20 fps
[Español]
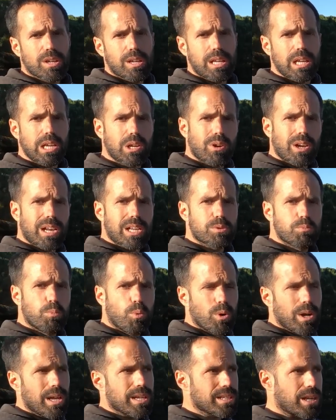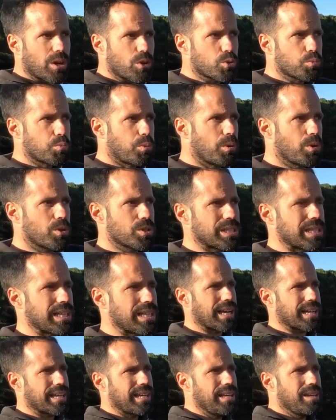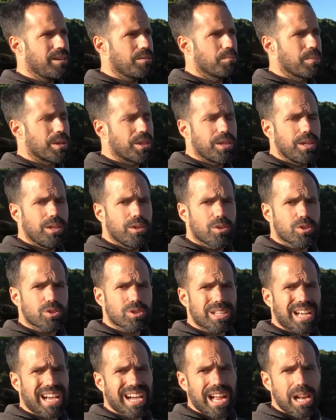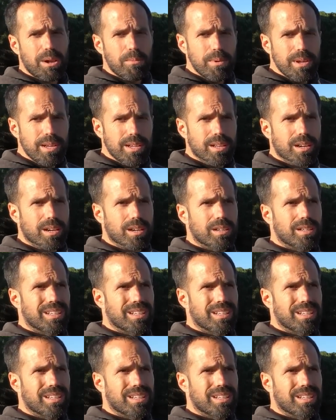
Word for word: y con las mulas a los pueblos aquí vecinos, a Jalbir,